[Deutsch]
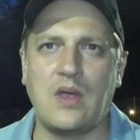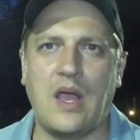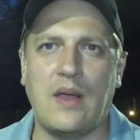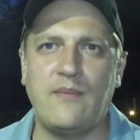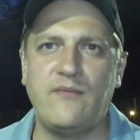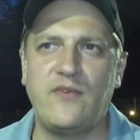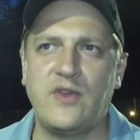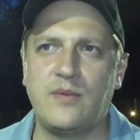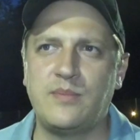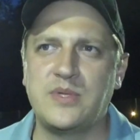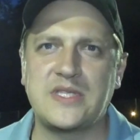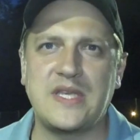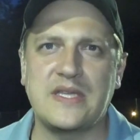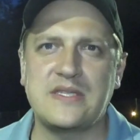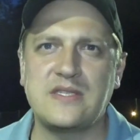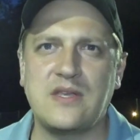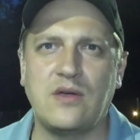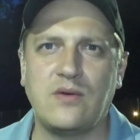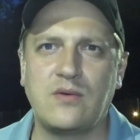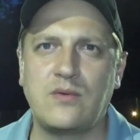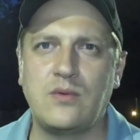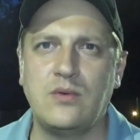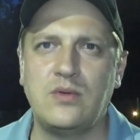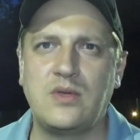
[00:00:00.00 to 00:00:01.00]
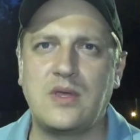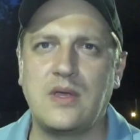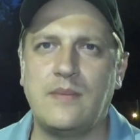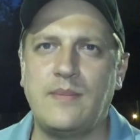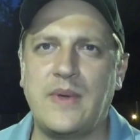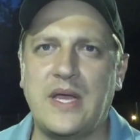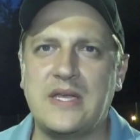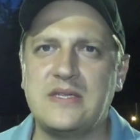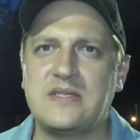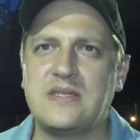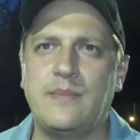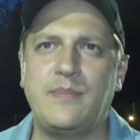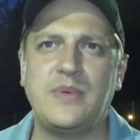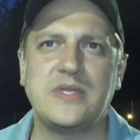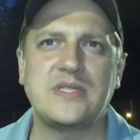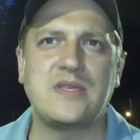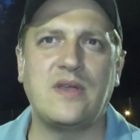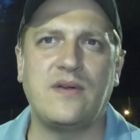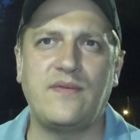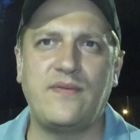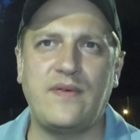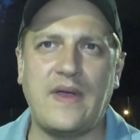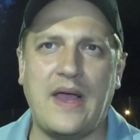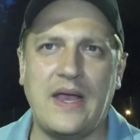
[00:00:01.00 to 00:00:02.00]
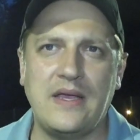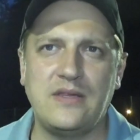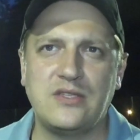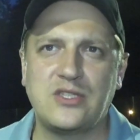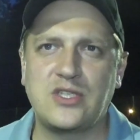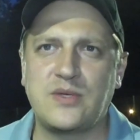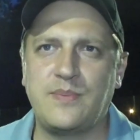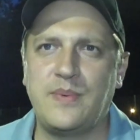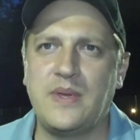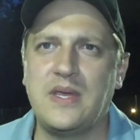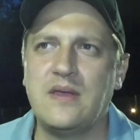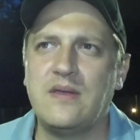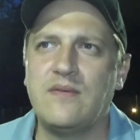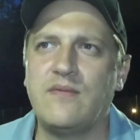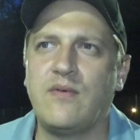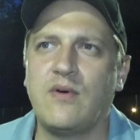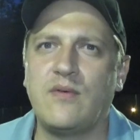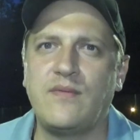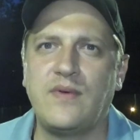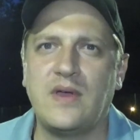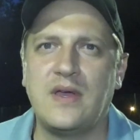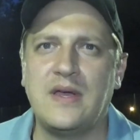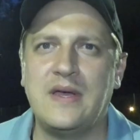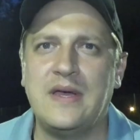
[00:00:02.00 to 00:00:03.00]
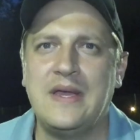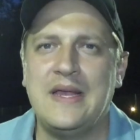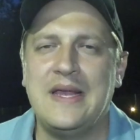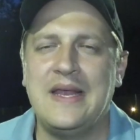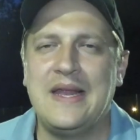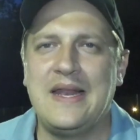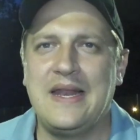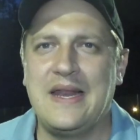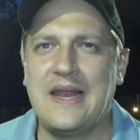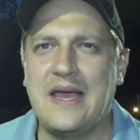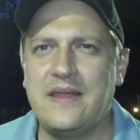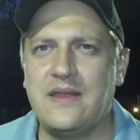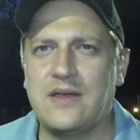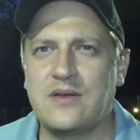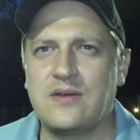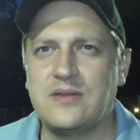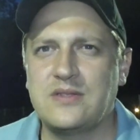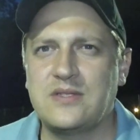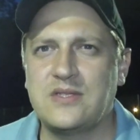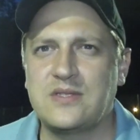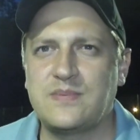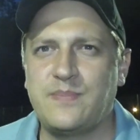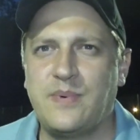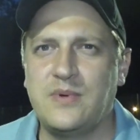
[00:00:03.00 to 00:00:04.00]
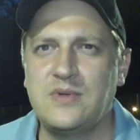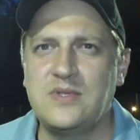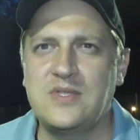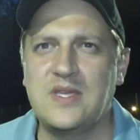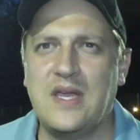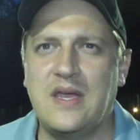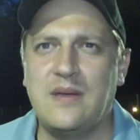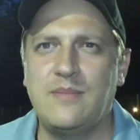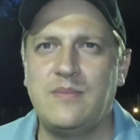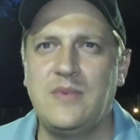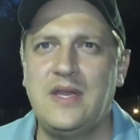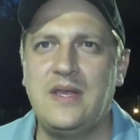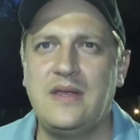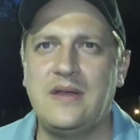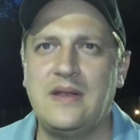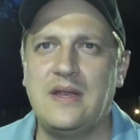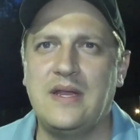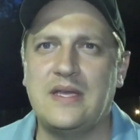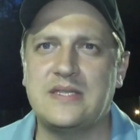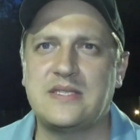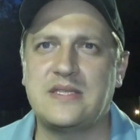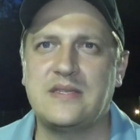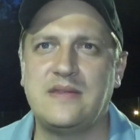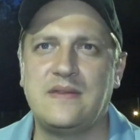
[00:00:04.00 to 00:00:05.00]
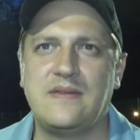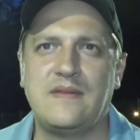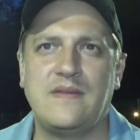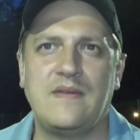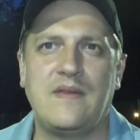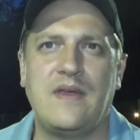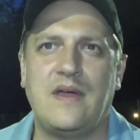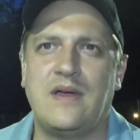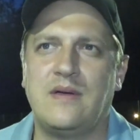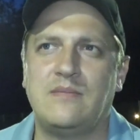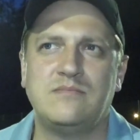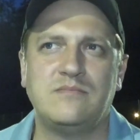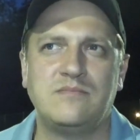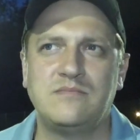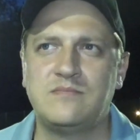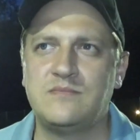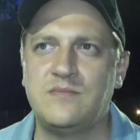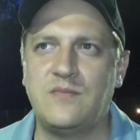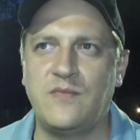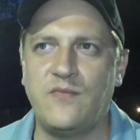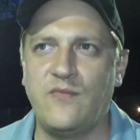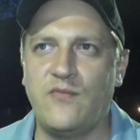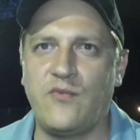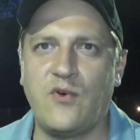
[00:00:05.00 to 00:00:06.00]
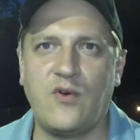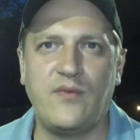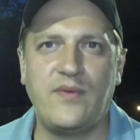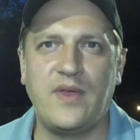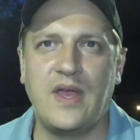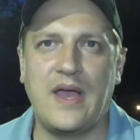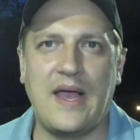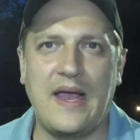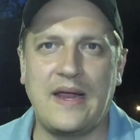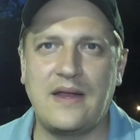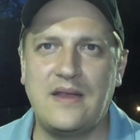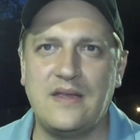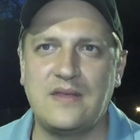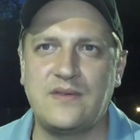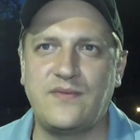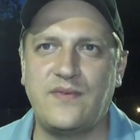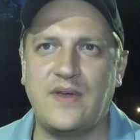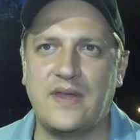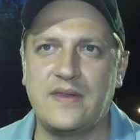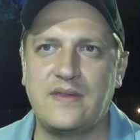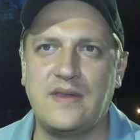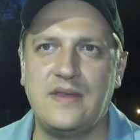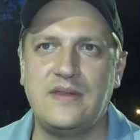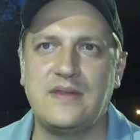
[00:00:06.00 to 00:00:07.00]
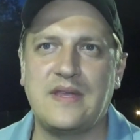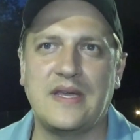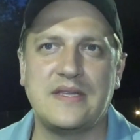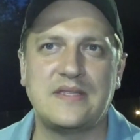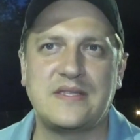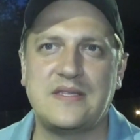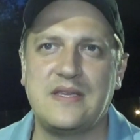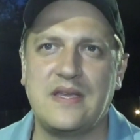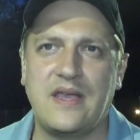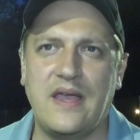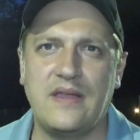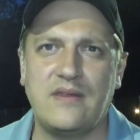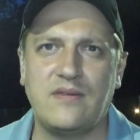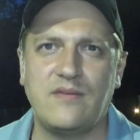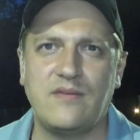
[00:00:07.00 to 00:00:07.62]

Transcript: haben wir bis jetzt auch gut gemeistert, bis auf ein Spiel, wo wir leider Gottes Punkte haben liegen lassen. Ähm, wo wir eigentlich verdient als Sieger